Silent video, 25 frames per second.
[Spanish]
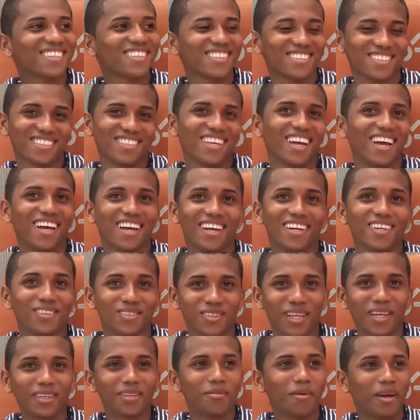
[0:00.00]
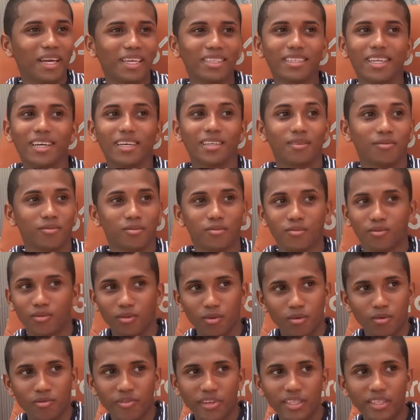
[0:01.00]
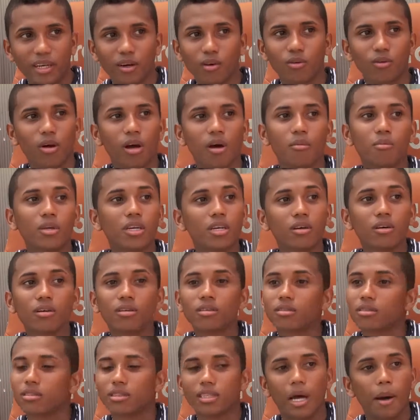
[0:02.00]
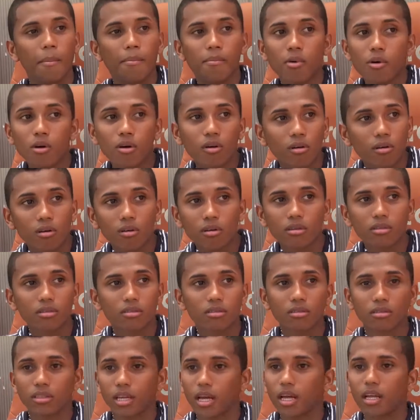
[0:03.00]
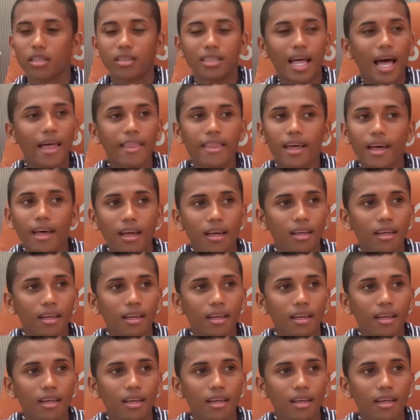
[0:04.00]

O sea, ya te imaginas, fiesta con los amigos, tampoco. O sea, nada.